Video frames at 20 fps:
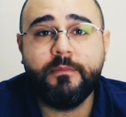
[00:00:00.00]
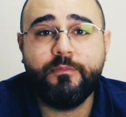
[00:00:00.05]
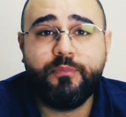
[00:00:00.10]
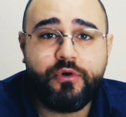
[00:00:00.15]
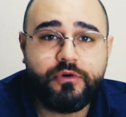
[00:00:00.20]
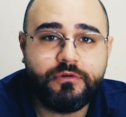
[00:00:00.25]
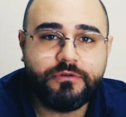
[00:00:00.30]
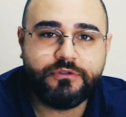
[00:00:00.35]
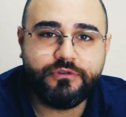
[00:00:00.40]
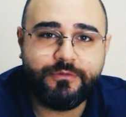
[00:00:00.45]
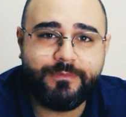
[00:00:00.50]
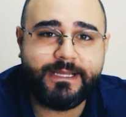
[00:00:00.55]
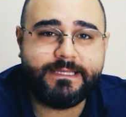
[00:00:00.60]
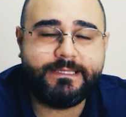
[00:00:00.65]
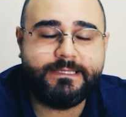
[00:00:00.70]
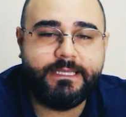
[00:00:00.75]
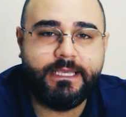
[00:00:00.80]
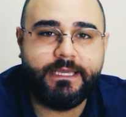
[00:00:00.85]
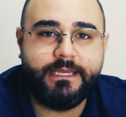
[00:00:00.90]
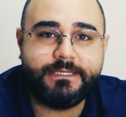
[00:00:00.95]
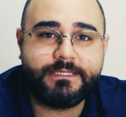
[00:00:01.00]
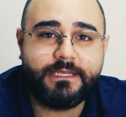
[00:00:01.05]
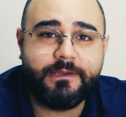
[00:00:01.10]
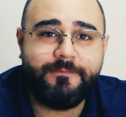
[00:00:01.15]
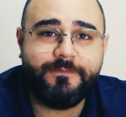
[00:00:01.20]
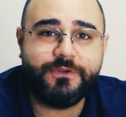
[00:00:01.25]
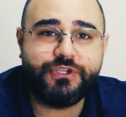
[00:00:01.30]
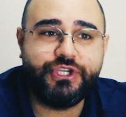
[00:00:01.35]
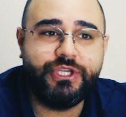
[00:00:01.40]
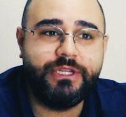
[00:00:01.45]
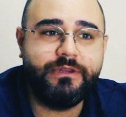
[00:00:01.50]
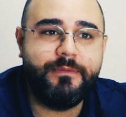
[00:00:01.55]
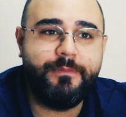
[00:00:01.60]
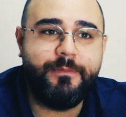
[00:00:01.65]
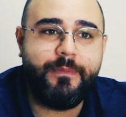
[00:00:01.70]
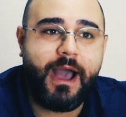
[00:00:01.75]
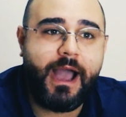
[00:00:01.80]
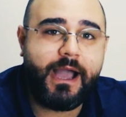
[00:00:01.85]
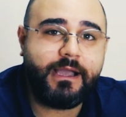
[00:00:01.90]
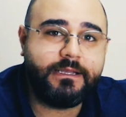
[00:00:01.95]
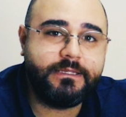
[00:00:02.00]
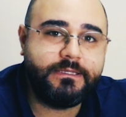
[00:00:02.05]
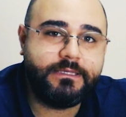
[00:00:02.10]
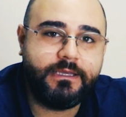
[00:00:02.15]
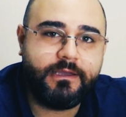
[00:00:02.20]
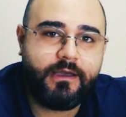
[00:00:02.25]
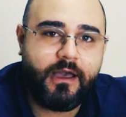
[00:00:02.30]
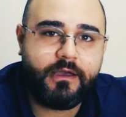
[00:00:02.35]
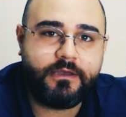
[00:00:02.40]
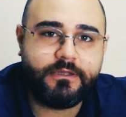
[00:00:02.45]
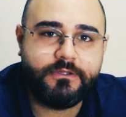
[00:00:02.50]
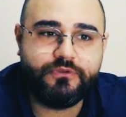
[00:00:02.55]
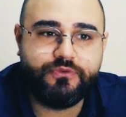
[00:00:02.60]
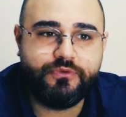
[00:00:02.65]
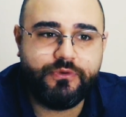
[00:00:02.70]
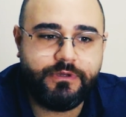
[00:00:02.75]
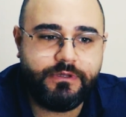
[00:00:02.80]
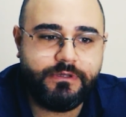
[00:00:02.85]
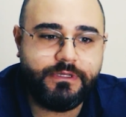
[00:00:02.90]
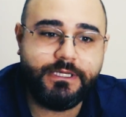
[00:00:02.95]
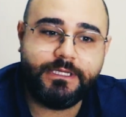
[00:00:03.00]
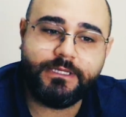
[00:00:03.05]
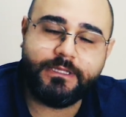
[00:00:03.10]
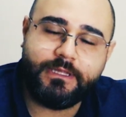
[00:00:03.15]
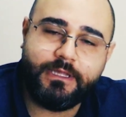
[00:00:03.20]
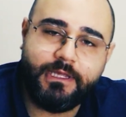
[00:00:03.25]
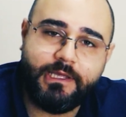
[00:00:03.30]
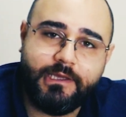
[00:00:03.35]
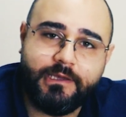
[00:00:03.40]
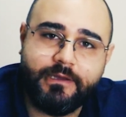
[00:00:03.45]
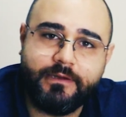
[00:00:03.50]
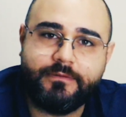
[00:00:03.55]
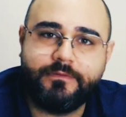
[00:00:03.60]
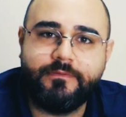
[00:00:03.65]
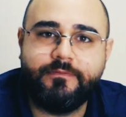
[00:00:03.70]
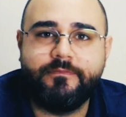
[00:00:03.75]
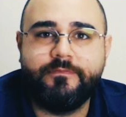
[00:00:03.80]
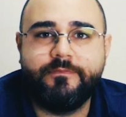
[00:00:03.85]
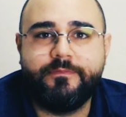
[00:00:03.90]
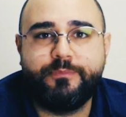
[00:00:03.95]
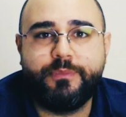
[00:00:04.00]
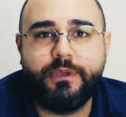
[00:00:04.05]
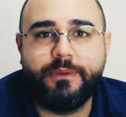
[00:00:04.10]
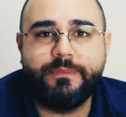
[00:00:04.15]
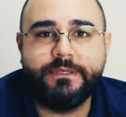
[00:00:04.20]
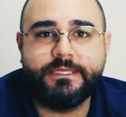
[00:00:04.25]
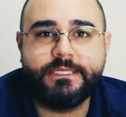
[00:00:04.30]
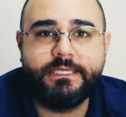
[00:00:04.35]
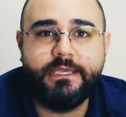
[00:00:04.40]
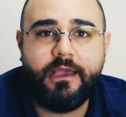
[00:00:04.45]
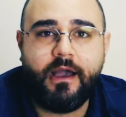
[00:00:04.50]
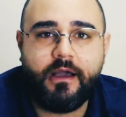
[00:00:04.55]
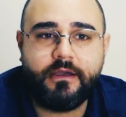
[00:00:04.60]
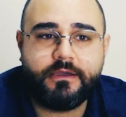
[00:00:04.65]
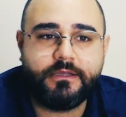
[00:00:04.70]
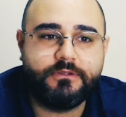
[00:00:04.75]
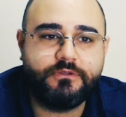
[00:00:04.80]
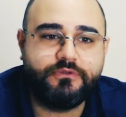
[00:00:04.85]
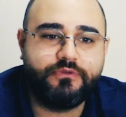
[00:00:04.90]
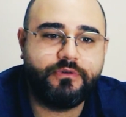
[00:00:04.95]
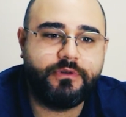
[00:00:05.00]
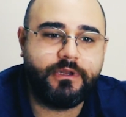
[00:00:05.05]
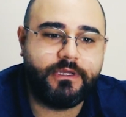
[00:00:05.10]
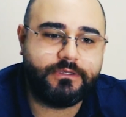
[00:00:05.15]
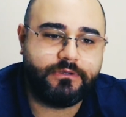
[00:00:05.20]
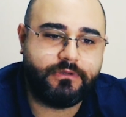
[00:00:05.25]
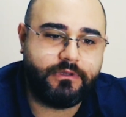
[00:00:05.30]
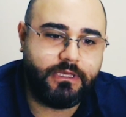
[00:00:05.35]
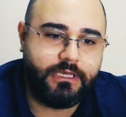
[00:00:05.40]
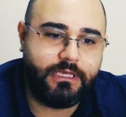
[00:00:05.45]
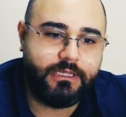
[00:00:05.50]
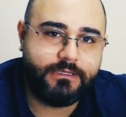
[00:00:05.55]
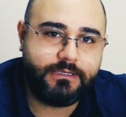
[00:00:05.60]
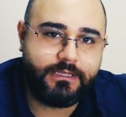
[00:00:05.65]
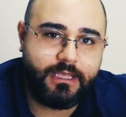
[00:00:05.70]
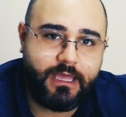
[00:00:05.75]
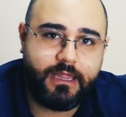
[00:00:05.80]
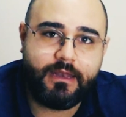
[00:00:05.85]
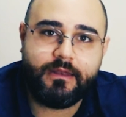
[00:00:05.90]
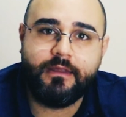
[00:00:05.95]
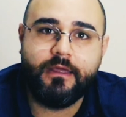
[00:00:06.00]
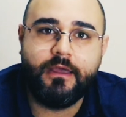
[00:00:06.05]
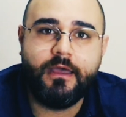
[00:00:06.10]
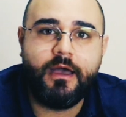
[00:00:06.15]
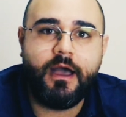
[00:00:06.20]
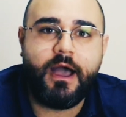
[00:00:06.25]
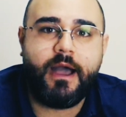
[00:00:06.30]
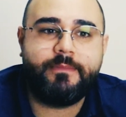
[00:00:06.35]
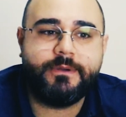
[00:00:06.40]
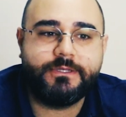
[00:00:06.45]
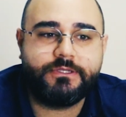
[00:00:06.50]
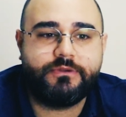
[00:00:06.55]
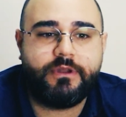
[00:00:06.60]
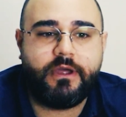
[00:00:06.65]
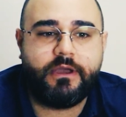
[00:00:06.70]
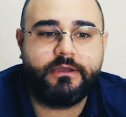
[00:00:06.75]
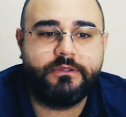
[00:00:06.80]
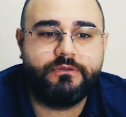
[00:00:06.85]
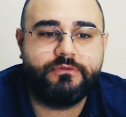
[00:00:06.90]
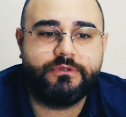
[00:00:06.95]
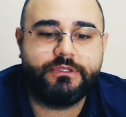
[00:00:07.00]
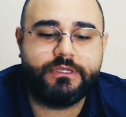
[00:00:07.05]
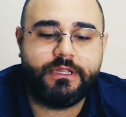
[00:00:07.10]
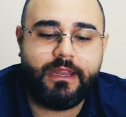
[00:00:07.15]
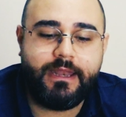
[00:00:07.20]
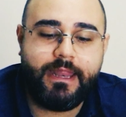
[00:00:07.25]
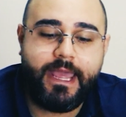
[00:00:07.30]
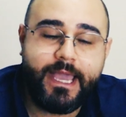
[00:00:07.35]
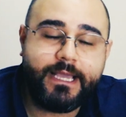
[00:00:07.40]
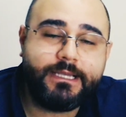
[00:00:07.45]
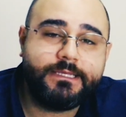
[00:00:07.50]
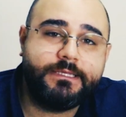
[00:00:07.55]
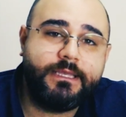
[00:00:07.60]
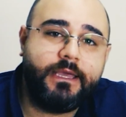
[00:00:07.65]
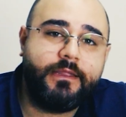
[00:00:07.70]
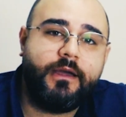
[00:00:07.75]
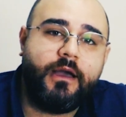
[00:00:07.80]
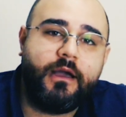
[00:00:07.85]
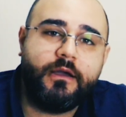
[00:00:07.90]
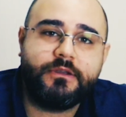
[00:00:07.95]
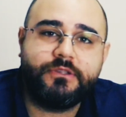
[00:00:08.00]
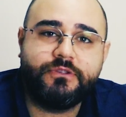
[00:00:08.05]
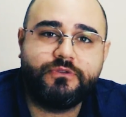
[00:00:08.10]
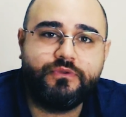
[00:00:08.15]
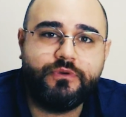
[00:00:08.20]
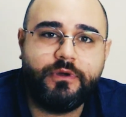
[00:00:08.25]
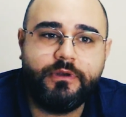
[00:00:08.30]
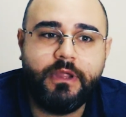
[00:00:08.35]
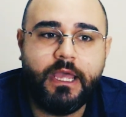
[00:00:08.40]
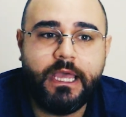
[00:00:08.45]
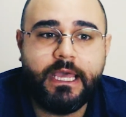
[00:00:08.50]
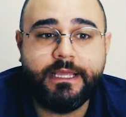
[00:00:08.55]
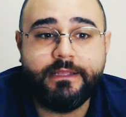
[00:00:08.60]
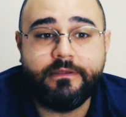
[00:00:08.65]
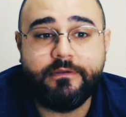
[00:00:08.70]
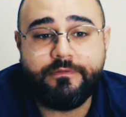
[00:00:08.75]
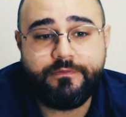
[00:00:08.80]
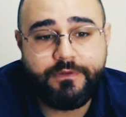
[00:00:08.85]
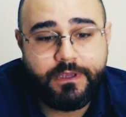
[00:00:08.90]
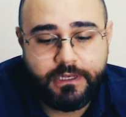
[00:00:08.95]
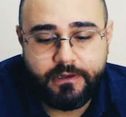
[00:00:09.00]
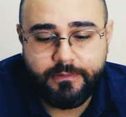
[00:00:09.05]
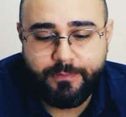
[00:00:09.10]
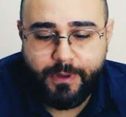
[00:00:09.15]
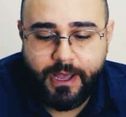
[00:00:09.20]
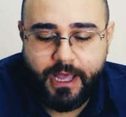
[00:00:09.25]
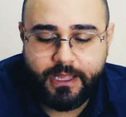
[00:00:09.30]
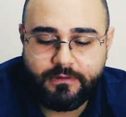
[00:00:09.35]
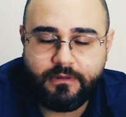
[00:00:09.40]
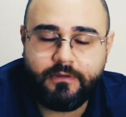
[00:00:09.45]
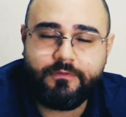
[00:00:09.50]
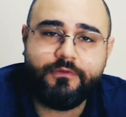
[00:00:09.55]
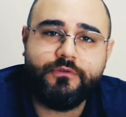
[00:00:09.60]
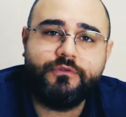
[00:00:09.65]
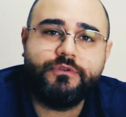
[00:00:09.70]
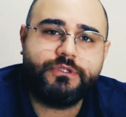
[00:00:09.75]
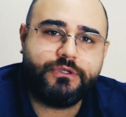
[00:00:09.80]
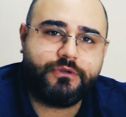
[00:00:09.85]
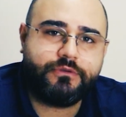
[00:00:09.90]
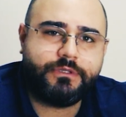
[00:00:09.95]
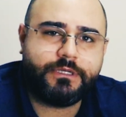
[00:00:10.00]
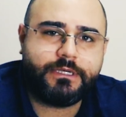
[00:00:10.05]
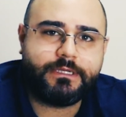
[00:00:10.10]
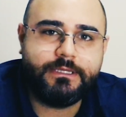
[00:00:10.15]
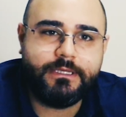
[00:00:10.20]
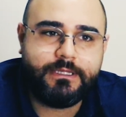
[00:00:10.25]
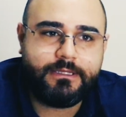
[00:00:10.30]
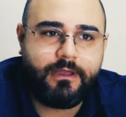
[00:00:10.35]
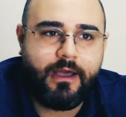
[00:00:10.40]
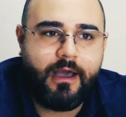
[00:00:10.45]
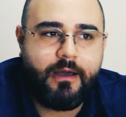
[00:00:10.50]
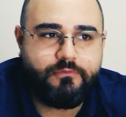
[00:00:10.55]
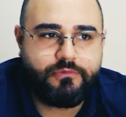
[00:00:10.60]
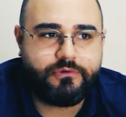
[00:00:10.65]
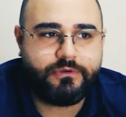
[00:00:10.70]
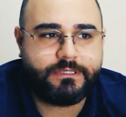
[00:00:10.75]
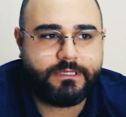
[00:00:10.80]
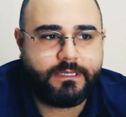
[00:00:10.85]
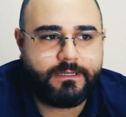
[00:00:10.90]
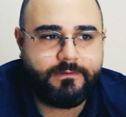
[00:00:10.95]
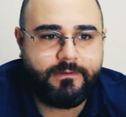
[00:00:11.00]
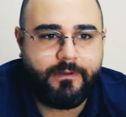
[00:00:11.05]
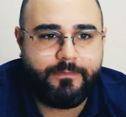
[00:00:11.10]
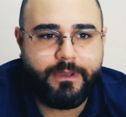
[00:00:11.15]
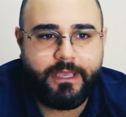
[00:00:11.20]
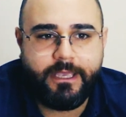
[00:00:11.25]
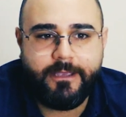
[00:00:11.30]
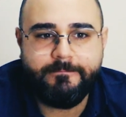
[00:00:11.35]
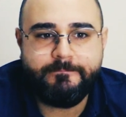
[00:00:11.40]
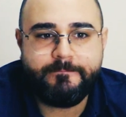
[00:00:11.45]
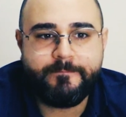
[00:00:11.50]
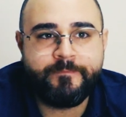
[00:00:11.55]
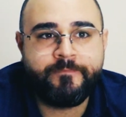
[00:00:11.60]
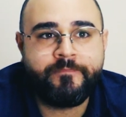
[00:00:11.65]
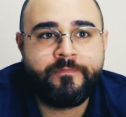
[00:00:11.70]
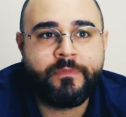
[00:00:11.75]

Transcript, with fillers: Punkt Nummer 10. Es gibt verschiedene Marketingagenturen, nicht die PPC-Agenturen, also die internen Amazon-Agenturen, sondern externe Agenturen, die viele Partner von uns kontaktiert haben und gesagt haben, hey,